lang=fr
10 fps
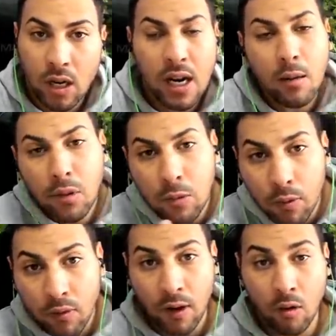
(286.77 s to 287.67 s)
et un petit
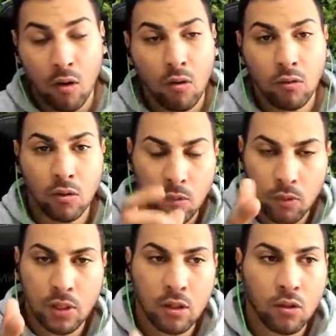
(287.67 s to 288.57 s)
peu Valorant. Donc c'est
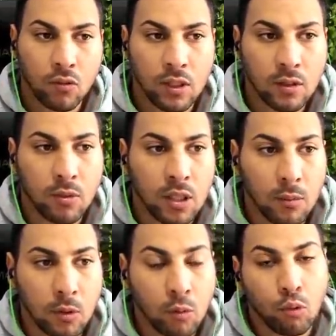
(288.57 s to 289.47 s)
pour ça que je vous expliquais un
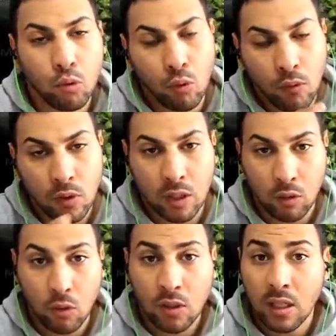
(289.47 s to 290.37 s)
petit peu. Je, trouve que c'est
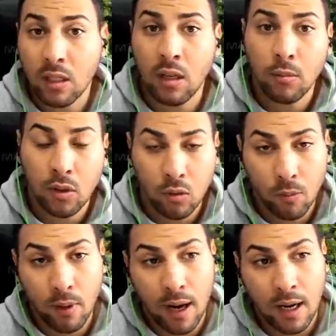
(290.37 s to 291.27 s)
deux scènes quand même qui sont
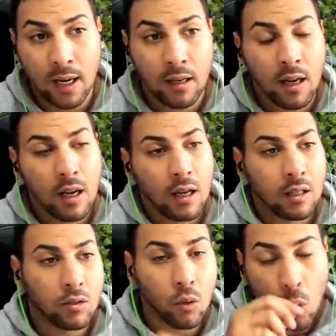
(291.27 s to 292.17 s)
parallèles,
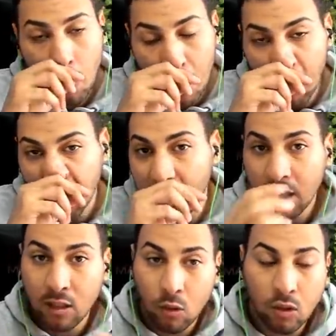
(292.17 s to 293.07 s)
qui sont complémentaires,
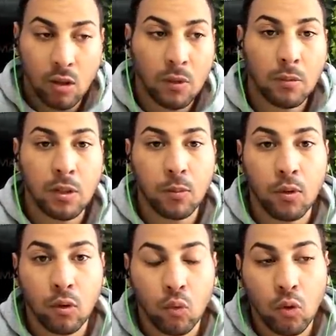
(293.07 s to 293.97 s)
qui se ressemblent un petit
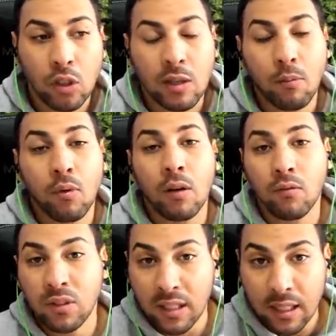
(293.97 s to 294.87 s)
peu et tout. Et ça pourrait
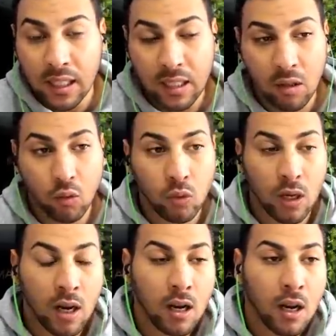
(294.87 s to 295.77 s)
vous intéresser en tout
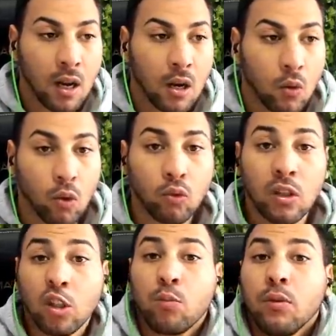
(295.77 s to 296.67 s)
cas. Ou en tout
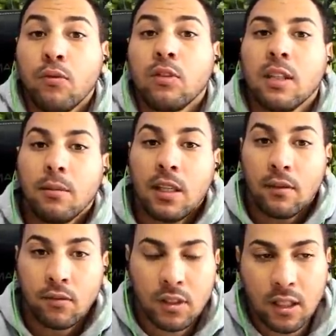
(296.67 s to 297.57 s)
cas, je peux vous amener à
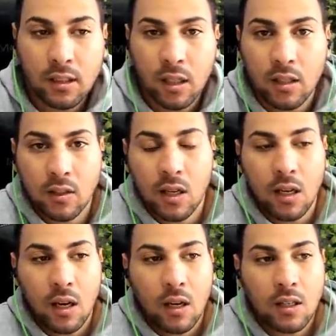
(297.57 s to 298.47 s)
vous y intéresser
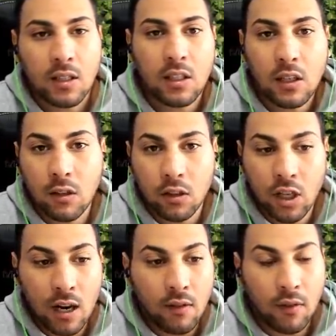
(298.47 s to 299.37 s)
si euh,
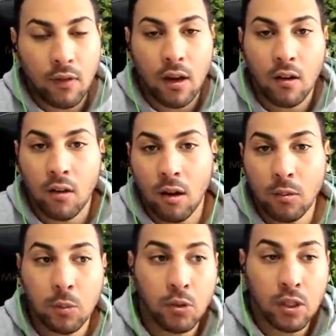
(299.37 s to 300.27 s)
j'arrive à faire un petit peu